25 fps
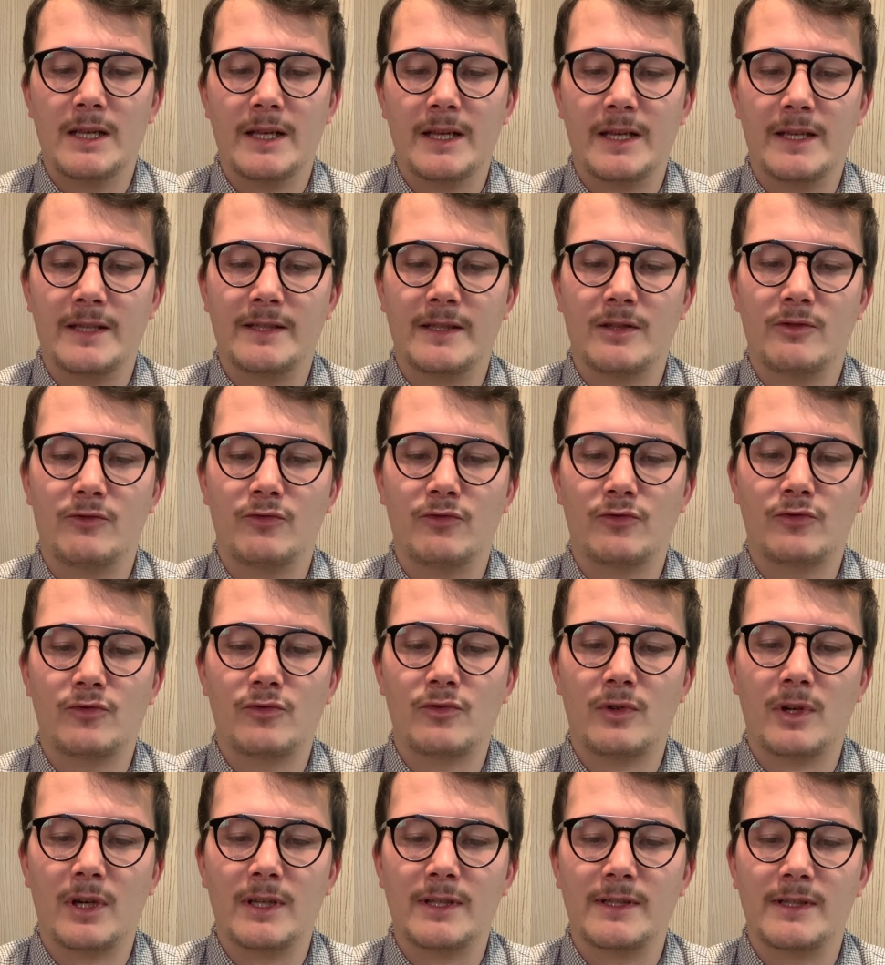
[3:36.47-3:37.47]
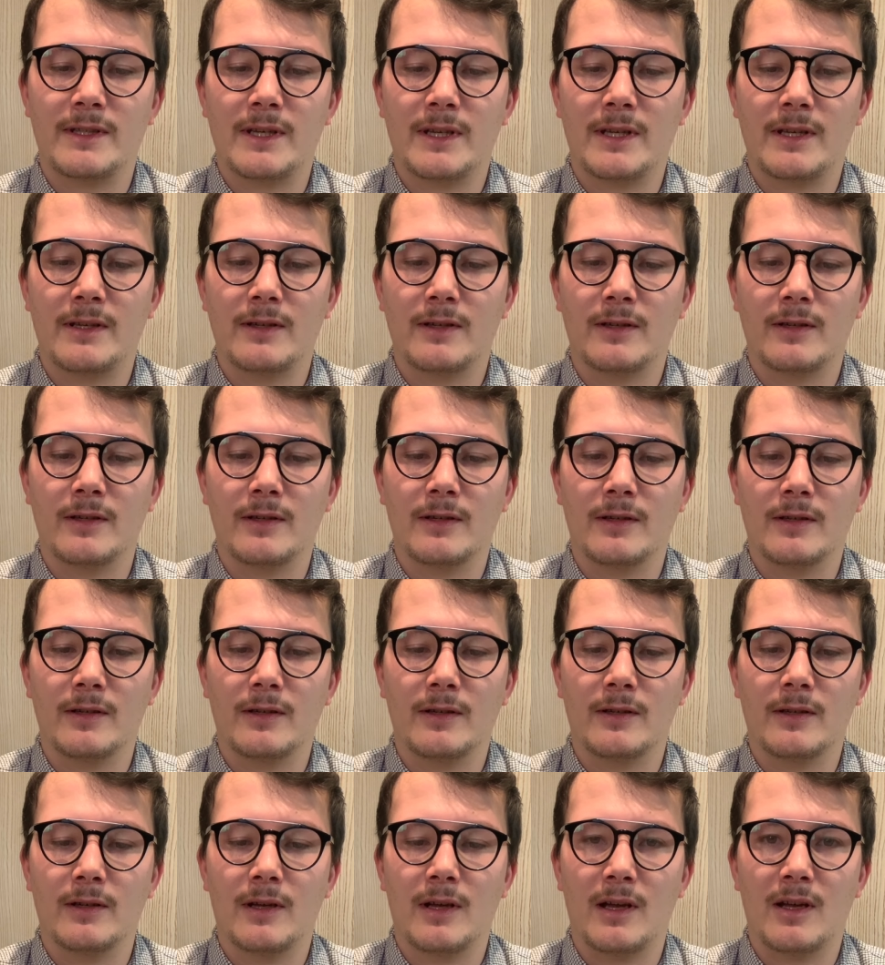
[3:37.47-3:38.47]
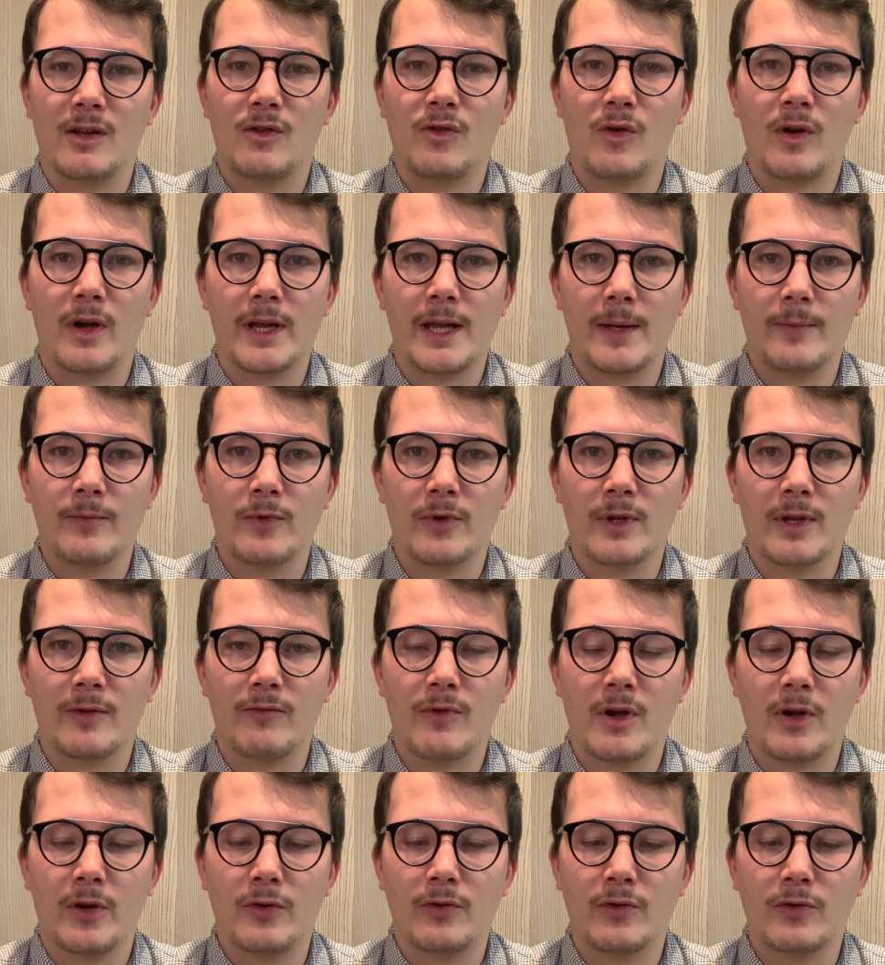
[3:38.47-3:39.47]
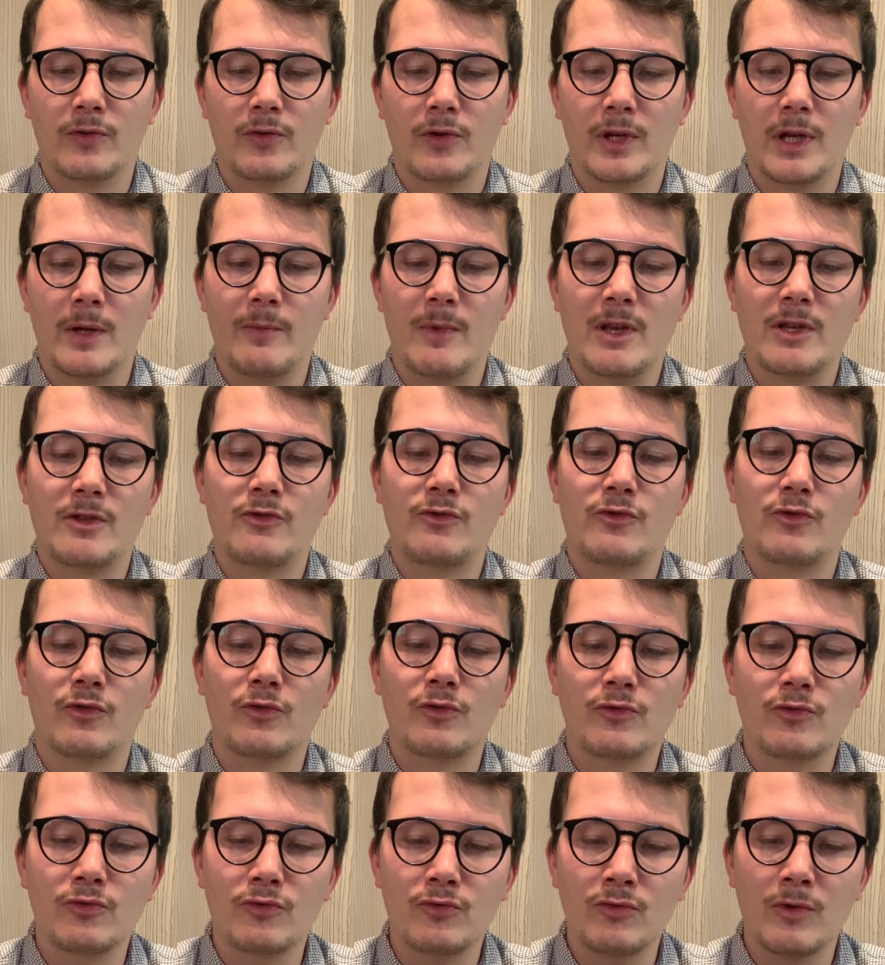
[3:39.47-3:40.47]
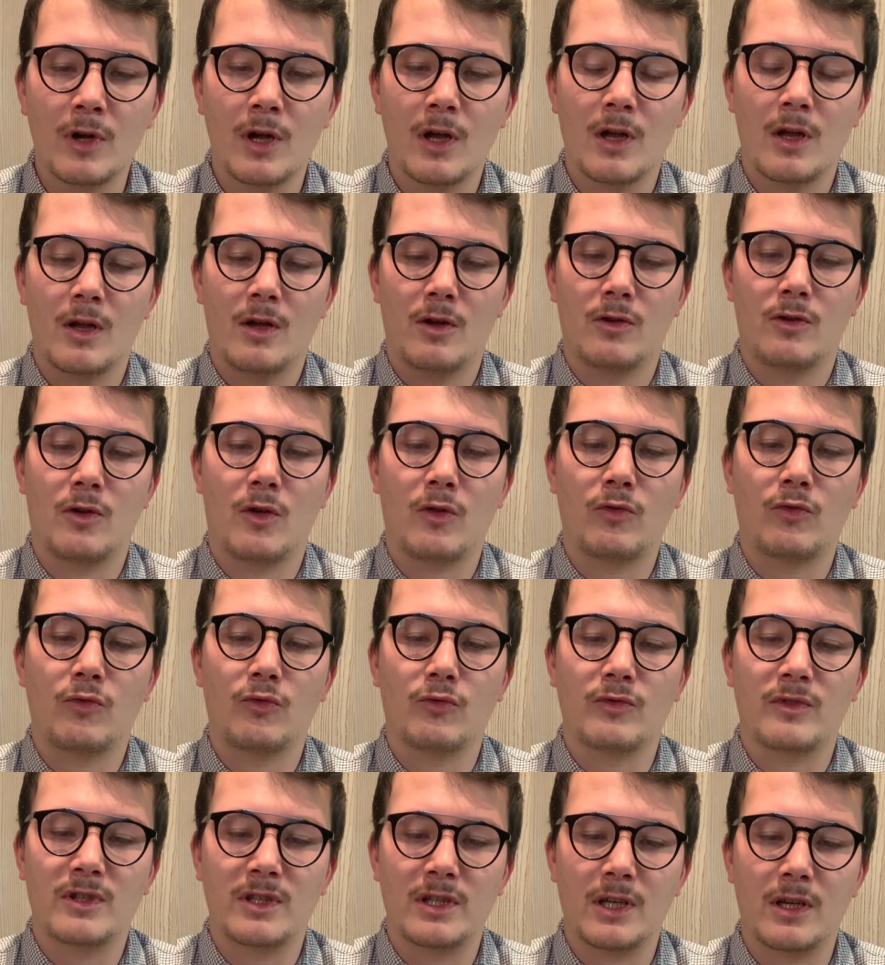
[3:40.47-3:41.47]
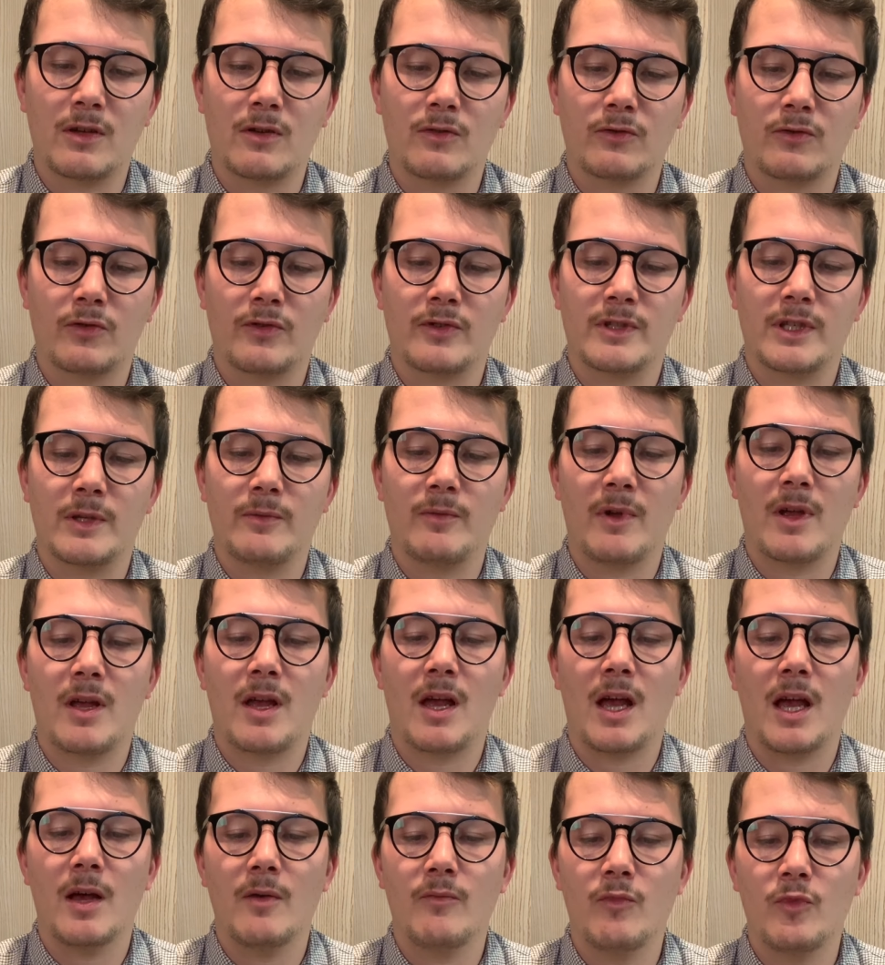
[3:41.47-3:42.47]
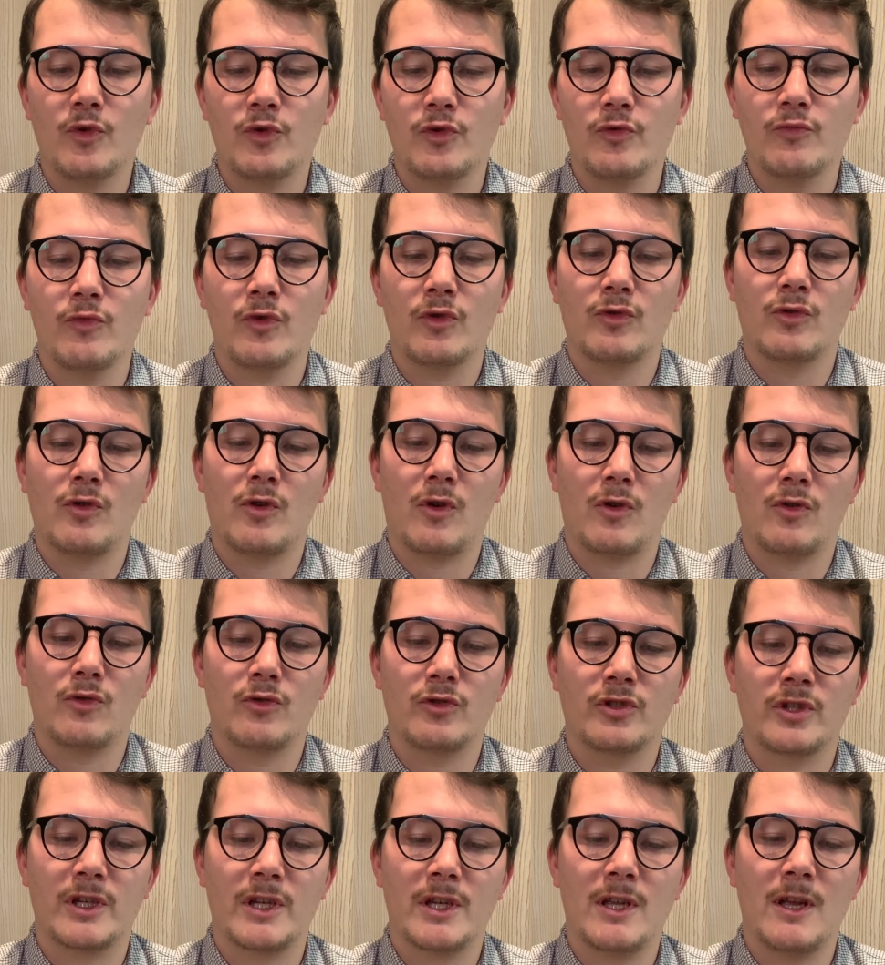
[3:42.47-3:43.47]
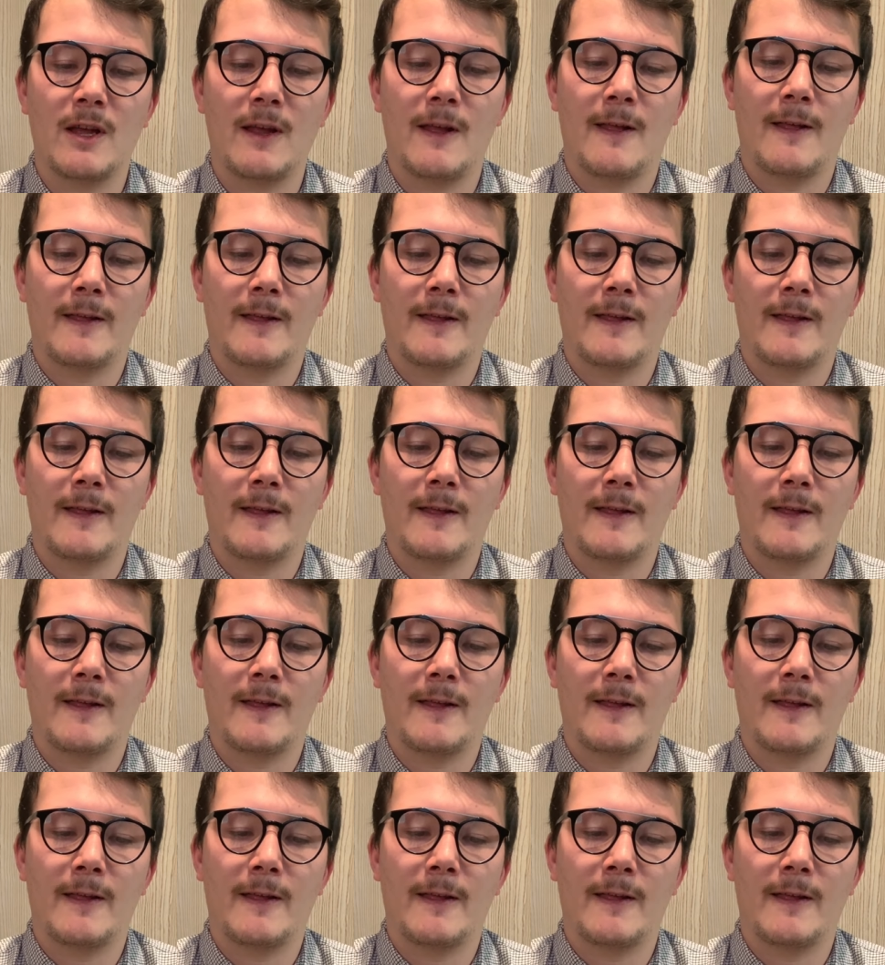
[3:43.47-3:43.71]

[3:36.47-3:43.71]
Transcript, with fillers: Et c'est toujours assez euh, incroyable d'en avoir une entre les mains, surtout quand on tient entre ses mains un monument de l'horlogerie